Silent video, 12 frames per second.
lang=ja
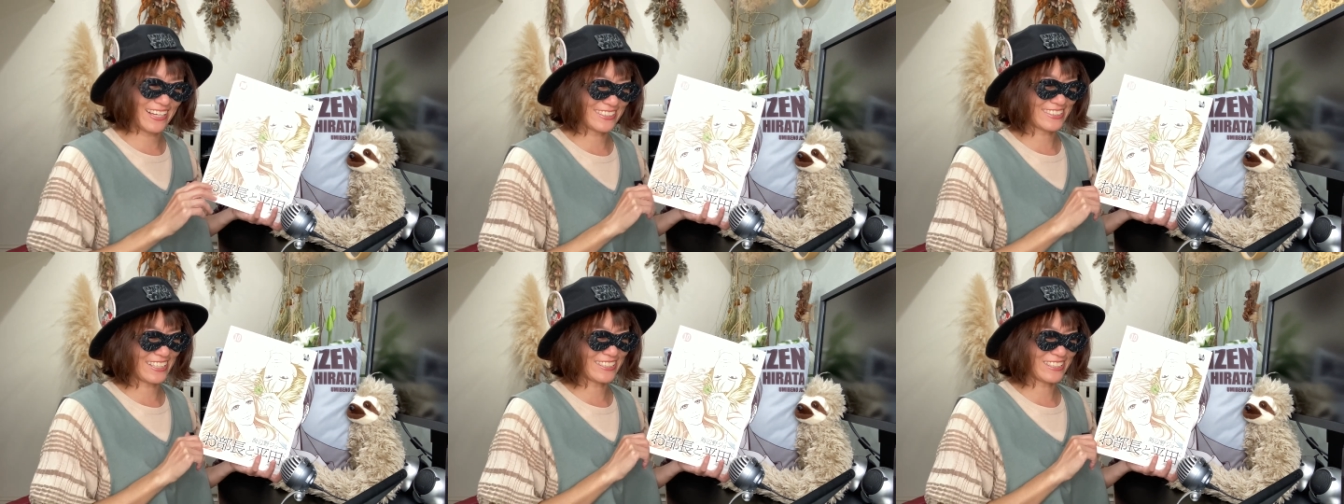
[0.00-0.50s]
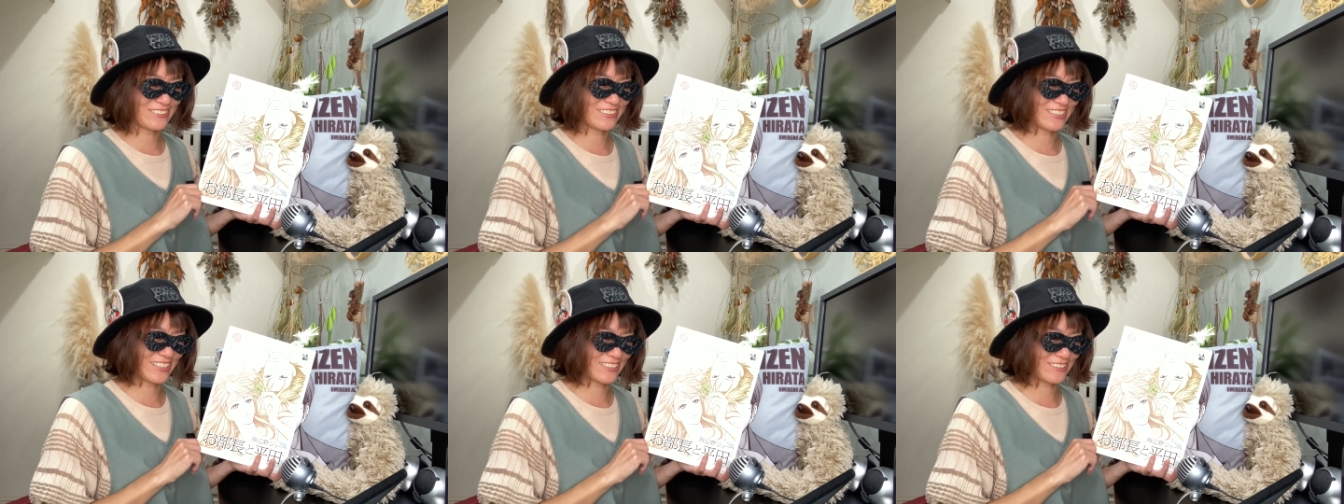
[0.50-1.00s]
扱ってく
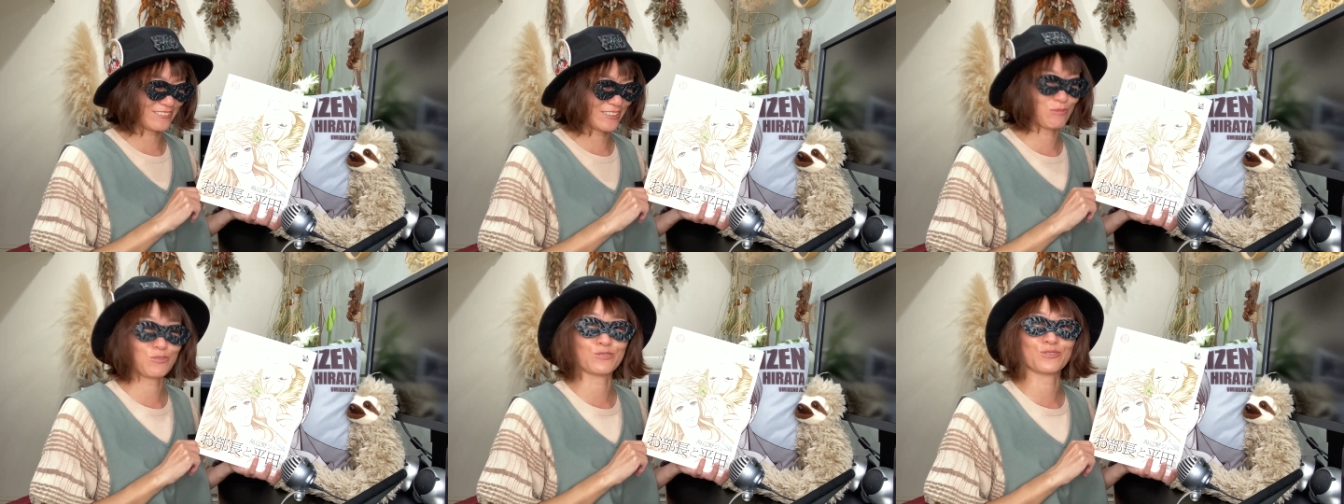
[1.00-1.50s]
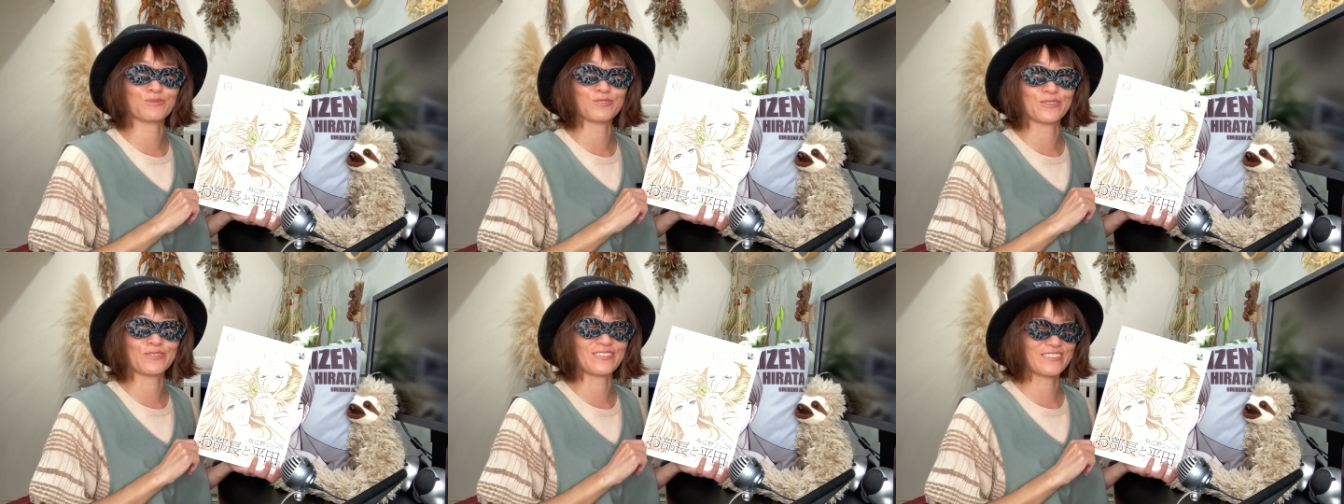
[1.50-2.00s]
ださってるレビューを読む
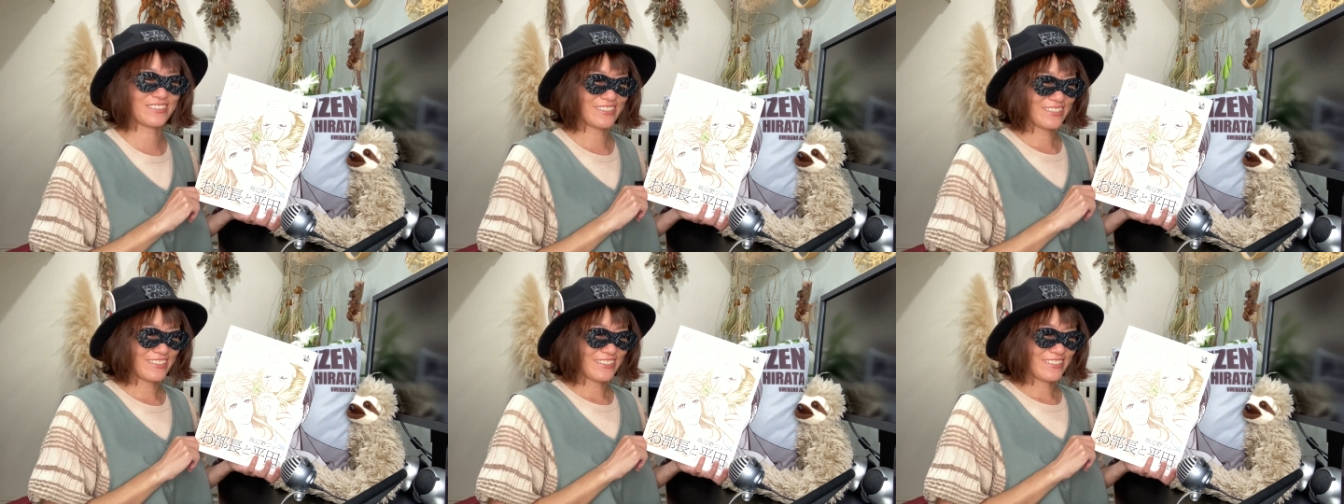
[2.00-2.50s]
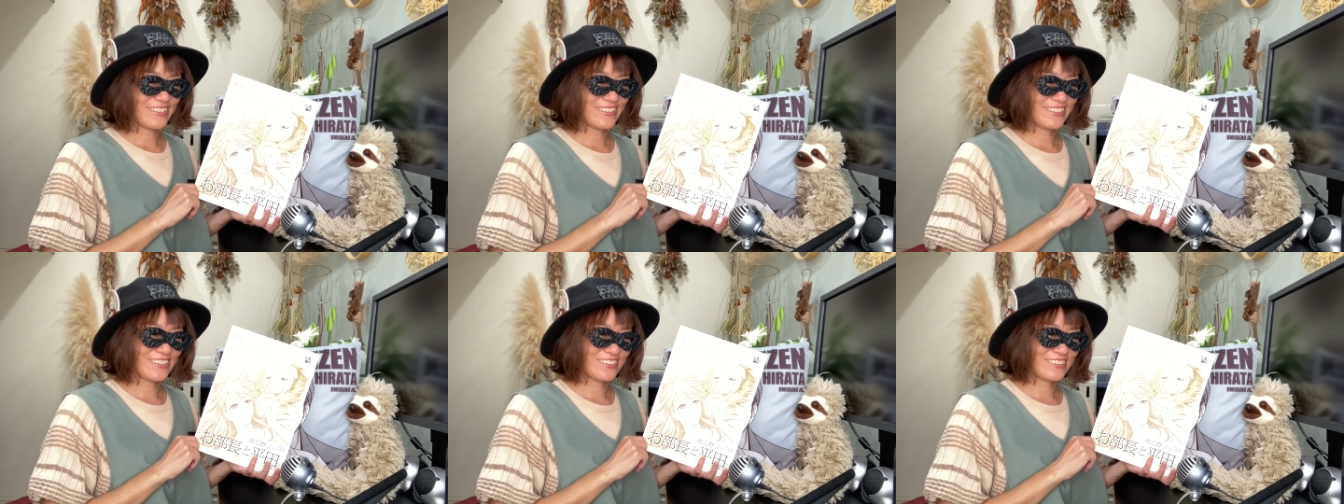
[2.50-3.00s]
と
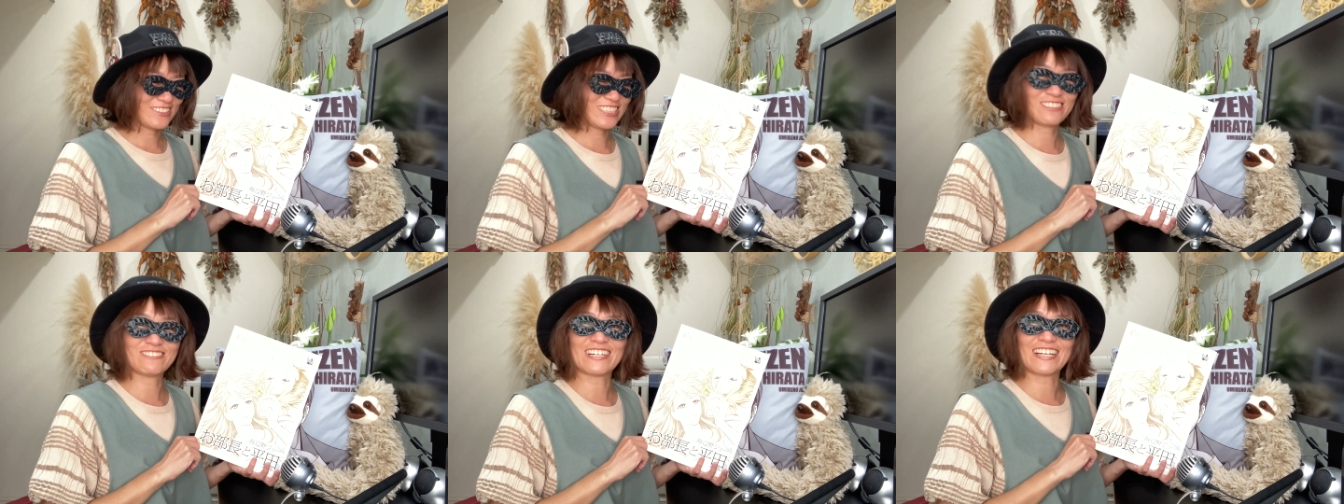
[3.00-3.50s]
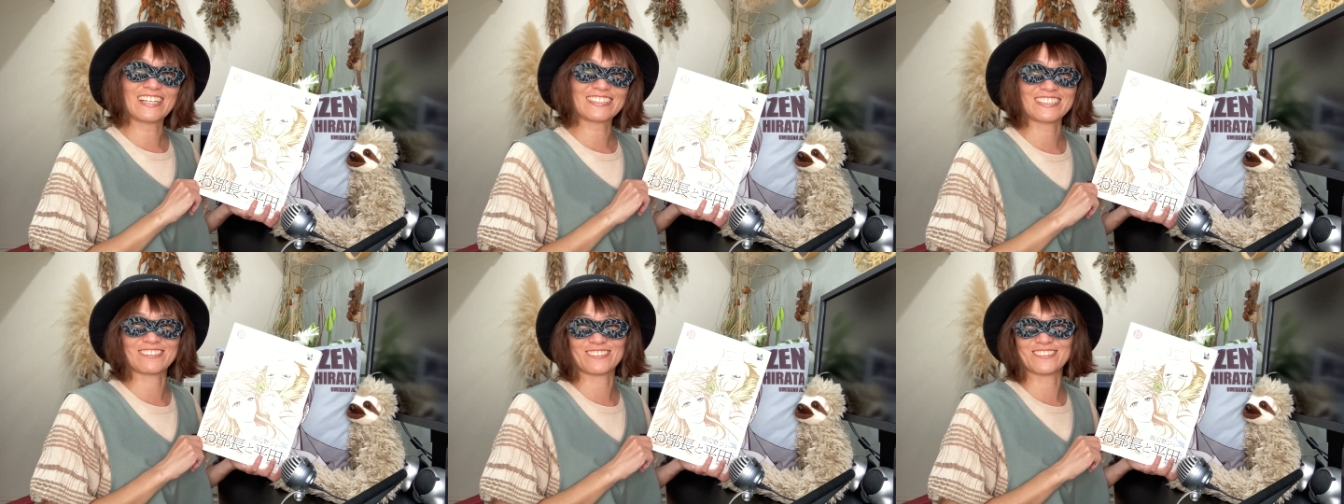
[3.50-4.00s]
じわーっ
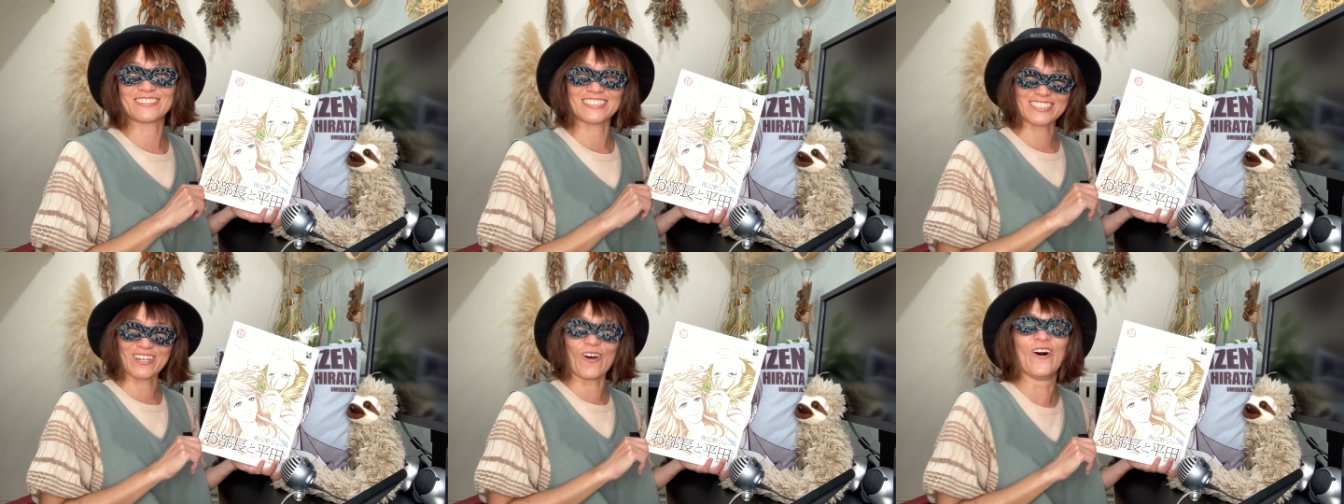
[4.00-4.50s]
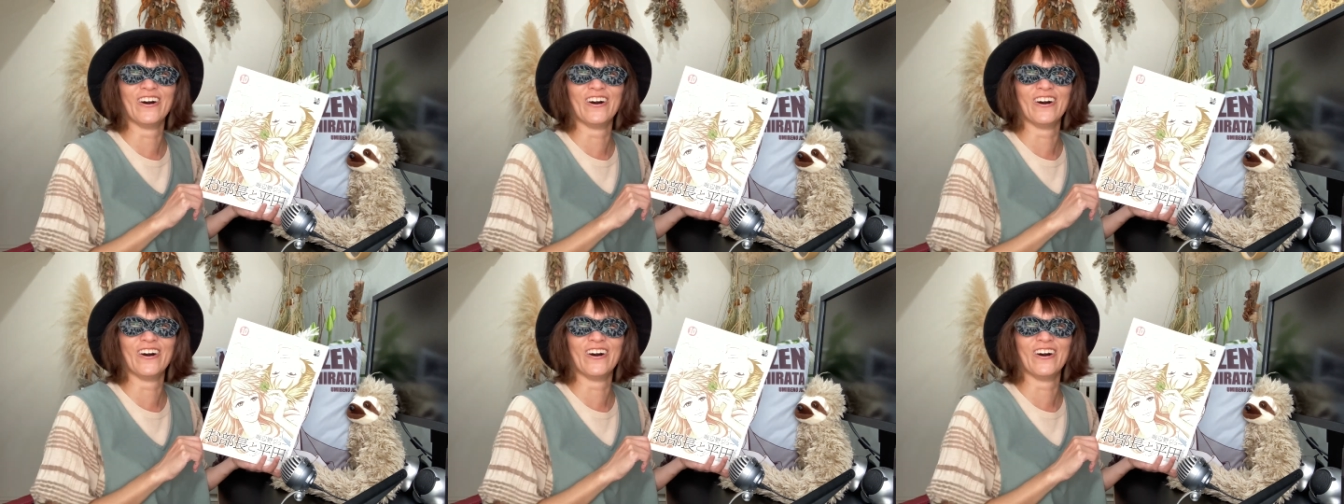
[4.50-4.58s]
てくるんですよ